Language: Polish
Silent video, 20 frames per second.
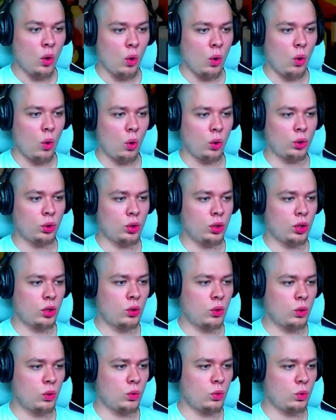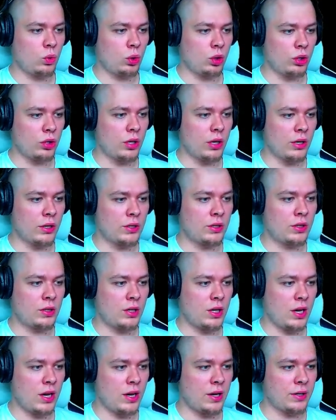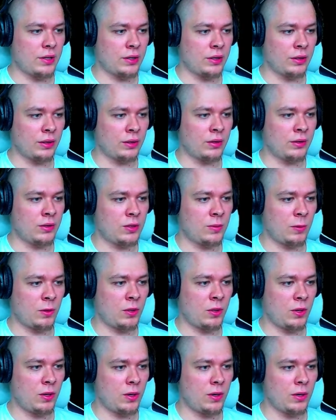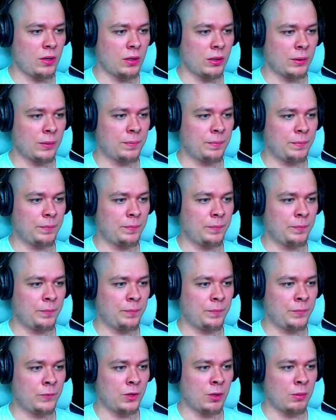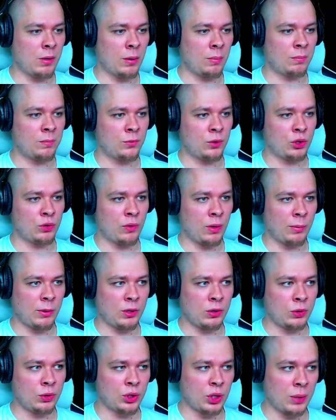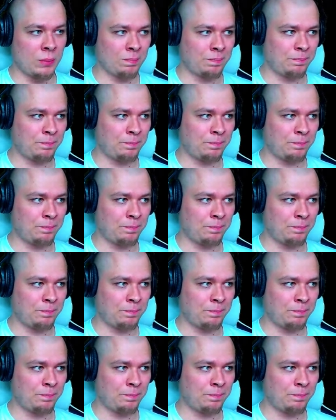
O ty kurde, stary. Spokojnie. Dobra, żuwamy klucza.